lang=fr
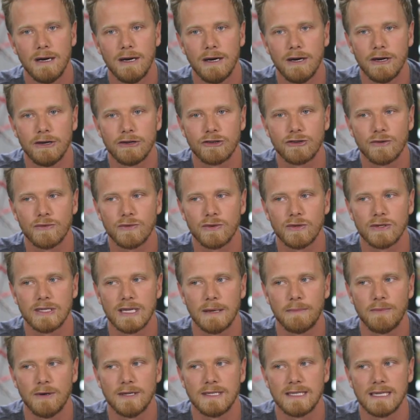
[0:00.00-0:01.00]
je trouve que
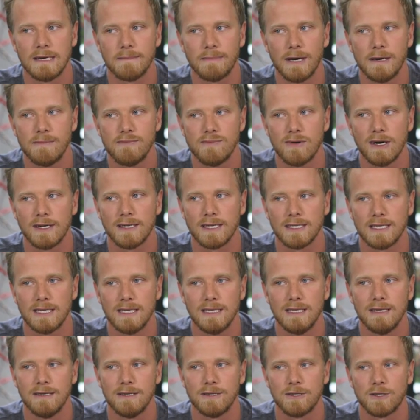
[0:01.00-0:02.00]
ça peut être sympa pour
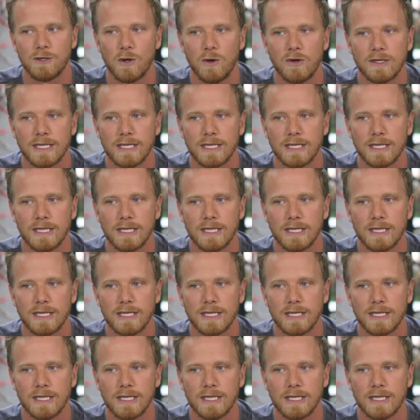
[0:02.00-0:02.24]
attaquer cette